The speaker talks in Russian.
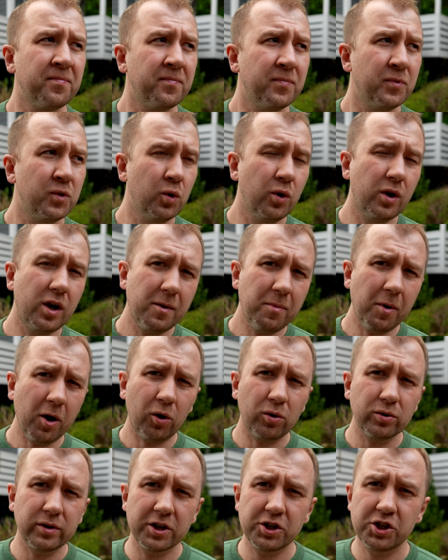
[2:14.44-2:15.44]
Ну, либо
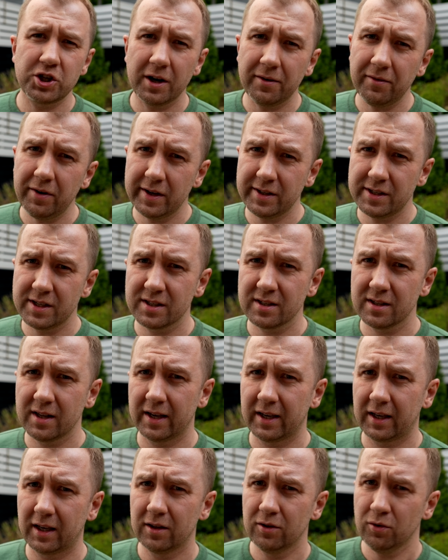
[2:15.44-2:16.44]
худощавые
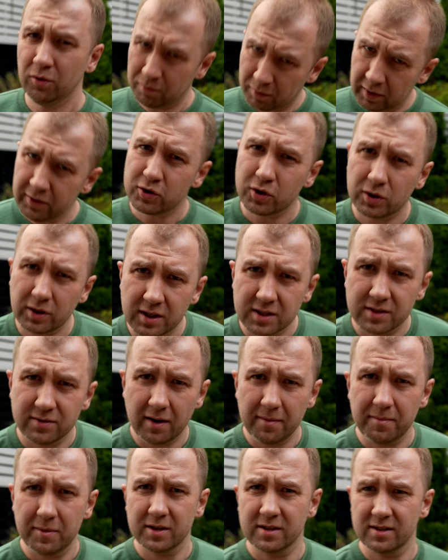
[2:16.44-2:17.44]
дизлайки. Ну, мы все-таки с
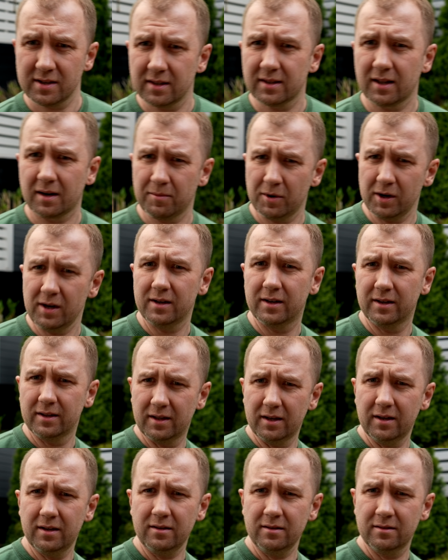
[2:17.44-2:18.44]
вами за нормальные,
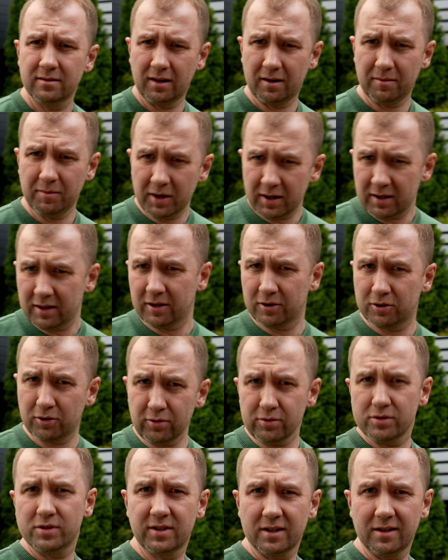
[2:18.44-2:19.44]
да? Нормальные,
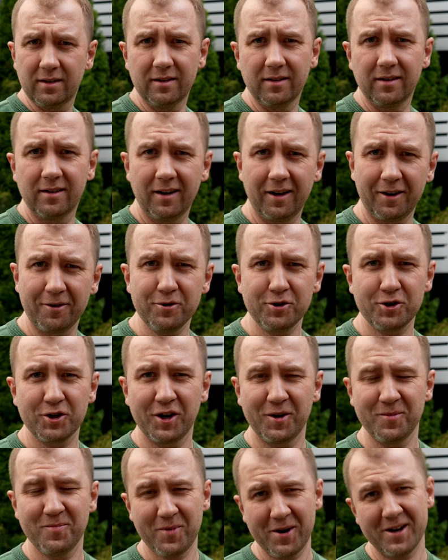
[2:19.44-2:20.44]
толстые,
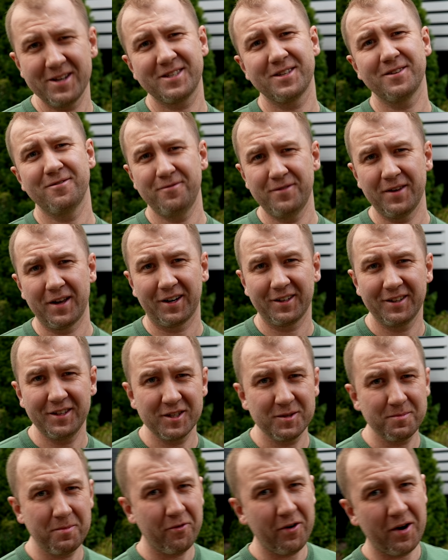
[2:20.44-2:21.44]
хорошие, пальцы вверх.
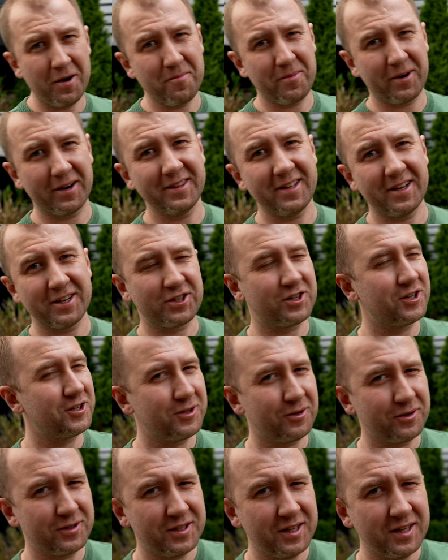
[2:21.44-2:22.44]
Не забываем про наши
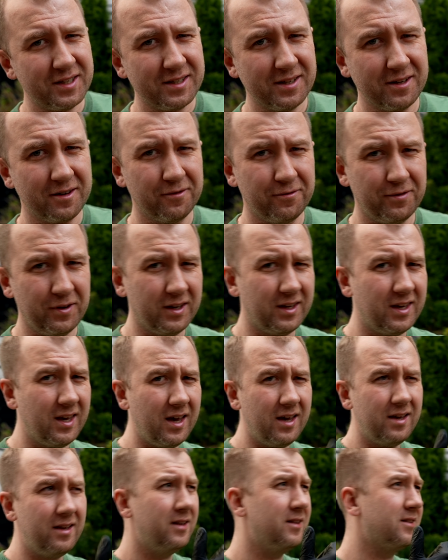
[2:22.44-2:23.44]
соцсети,
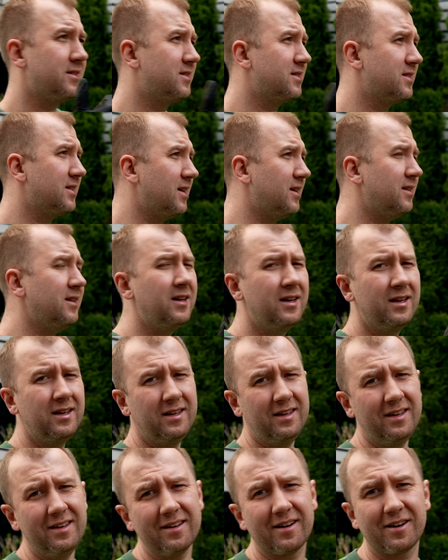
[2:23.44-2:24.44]
VK, Дзен
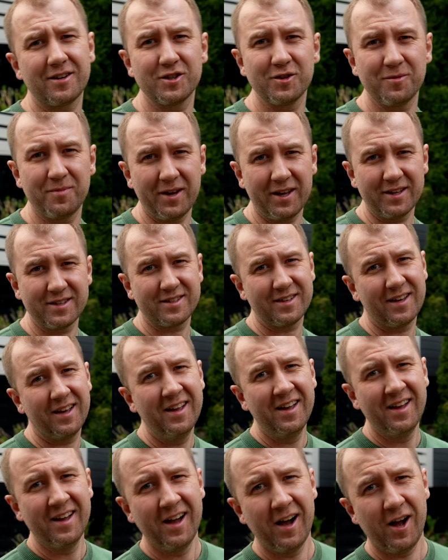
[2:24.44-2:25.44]
и, разумеется,
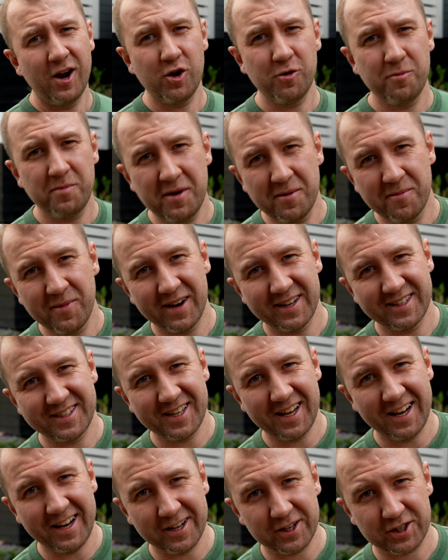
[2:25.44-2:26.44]
любимая
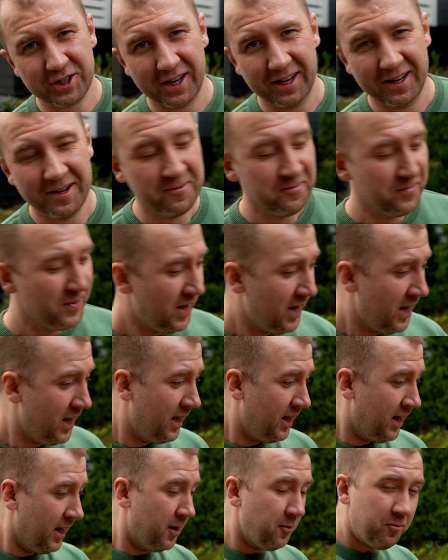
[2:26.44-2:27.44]
тележка.
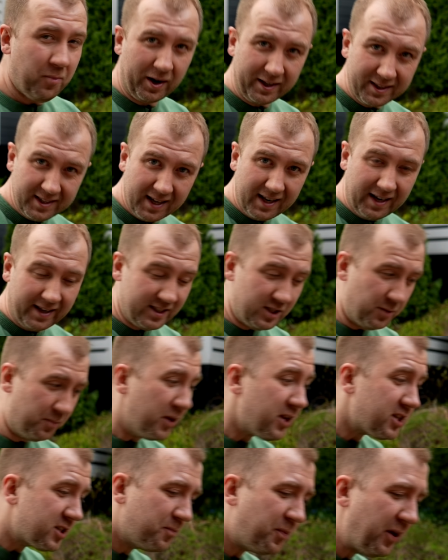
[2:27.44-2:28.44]
Погнали,
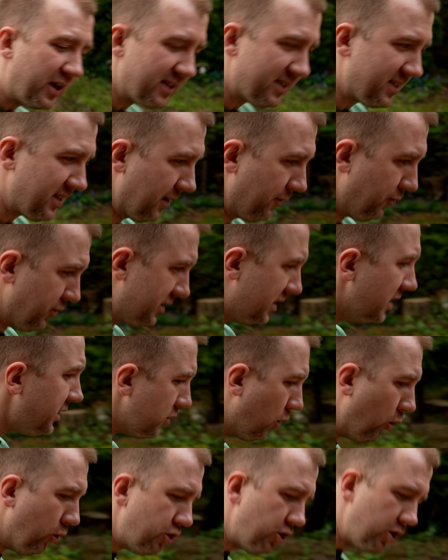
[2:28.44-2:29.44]
теперь специи. Вот
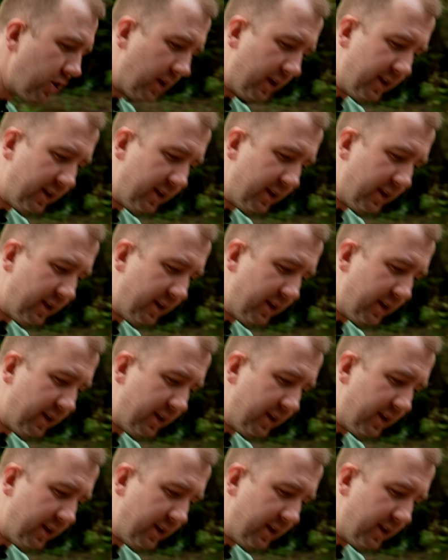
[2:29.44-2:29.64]
здесь очень